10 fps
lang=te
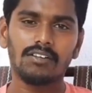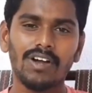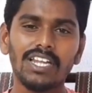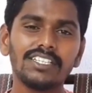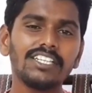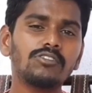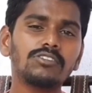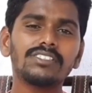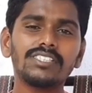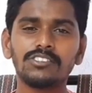వాళ్ళ తిండి
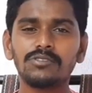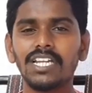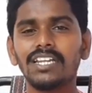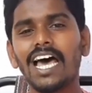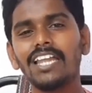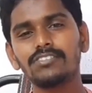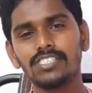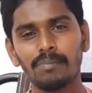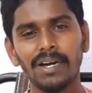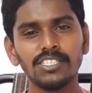కోసం తెచ్చుకున్న నాలుగు
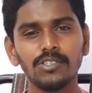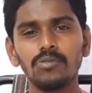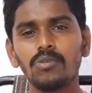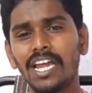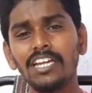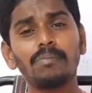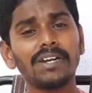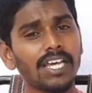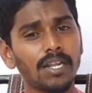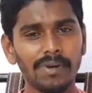చపాతీలు రైలు
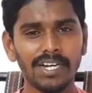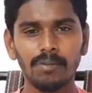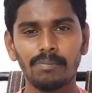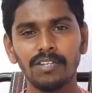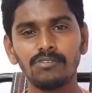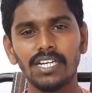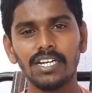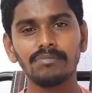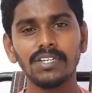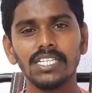పట్టాల పక్కన పడి
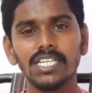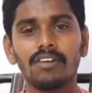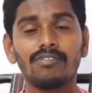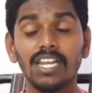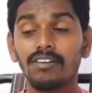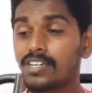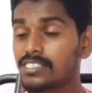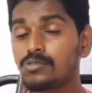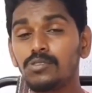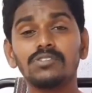ఉండడం వాళ్ళ
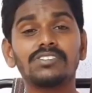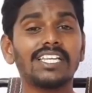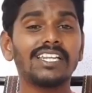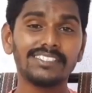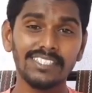వస్తువులు చెల్లా